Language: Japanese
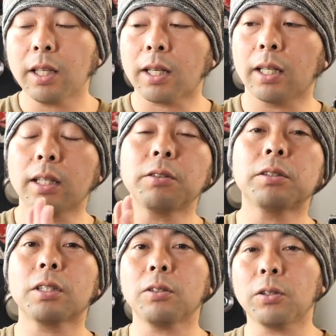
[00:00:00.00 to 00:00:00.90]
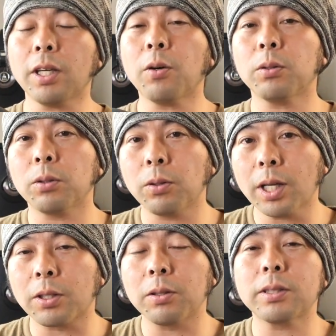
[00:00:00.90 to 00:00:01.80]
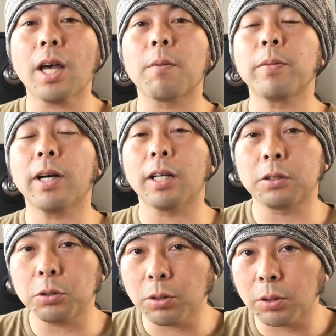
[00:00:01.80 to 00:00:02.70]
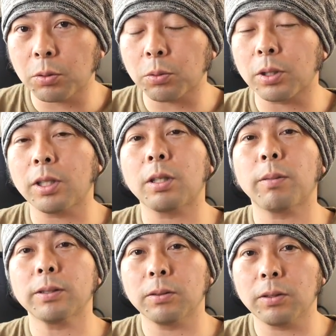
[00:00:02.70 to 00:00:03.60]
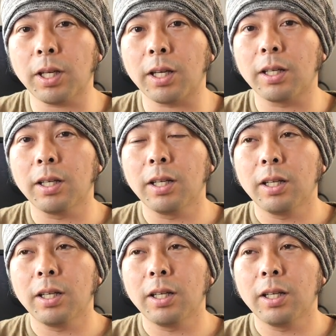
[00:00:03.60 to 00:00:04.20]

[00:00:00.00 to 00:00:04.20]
でカナル式のイヤホンの方が9,880円ということで出てますので